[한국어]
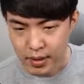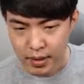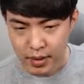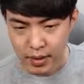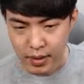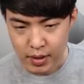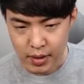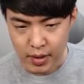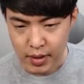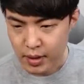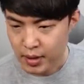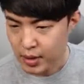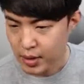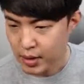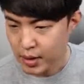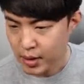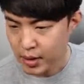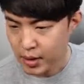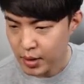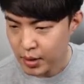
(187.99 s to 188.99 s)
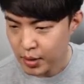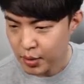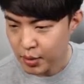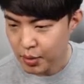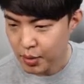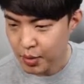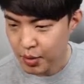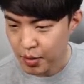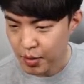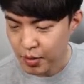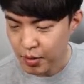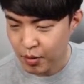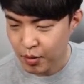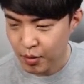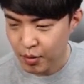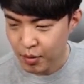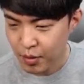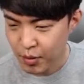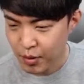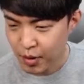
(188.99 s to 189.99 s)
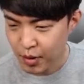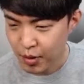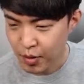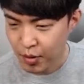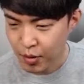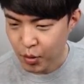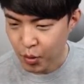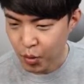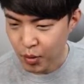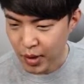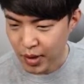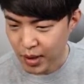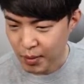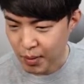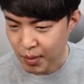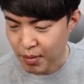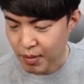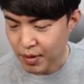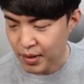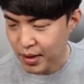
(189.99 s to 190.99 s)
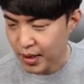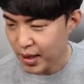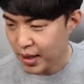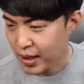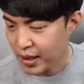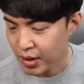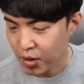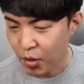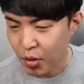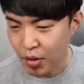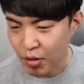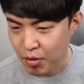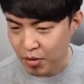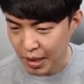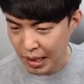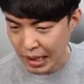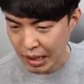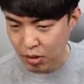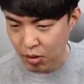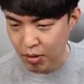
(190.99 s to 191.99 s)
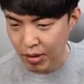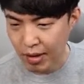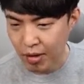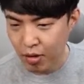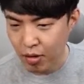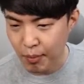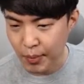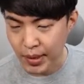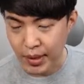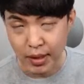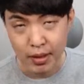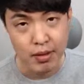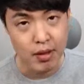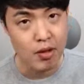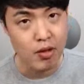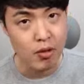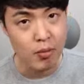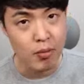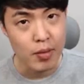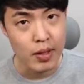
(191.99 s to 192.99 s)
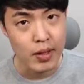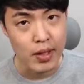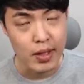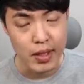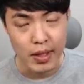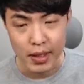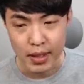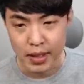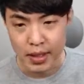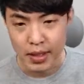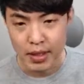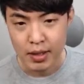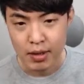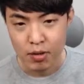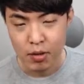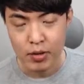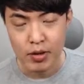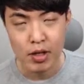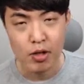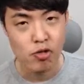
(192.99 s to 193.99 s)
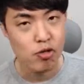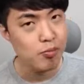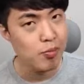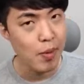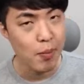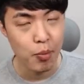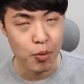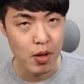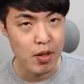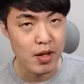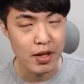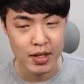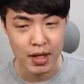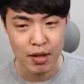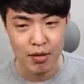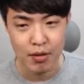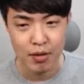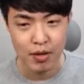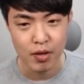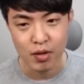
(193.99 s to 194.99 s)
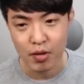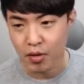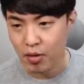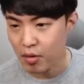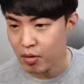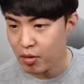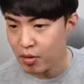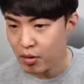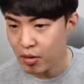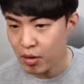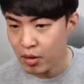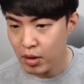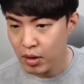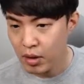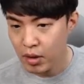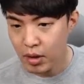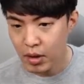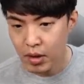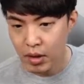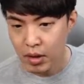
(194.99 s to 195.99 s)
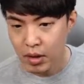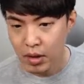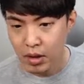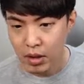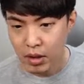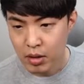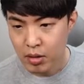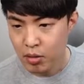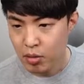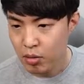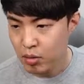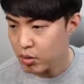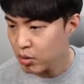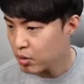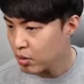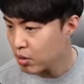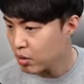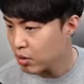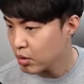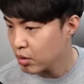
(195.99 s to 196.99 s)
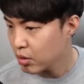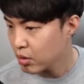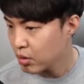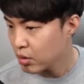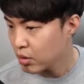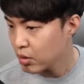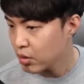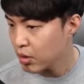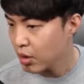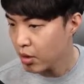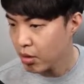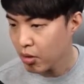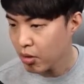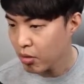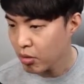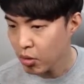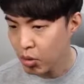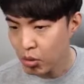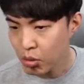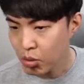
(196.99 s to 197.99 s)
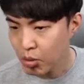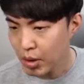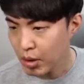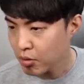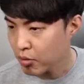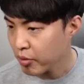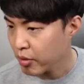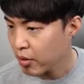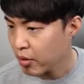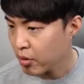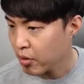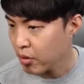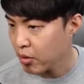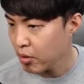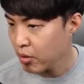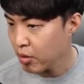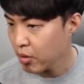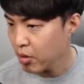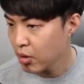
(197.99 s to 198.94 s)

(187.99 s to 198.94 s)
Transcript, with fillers: 에이, 요거요. 그래요. 요게 나왔어야 돼. 여기서 작정한 겁니다. 채점관이. 너희들 쉽게 보내지 않겠어. 이런 거요. 또, 그래요. 요것도 하고요.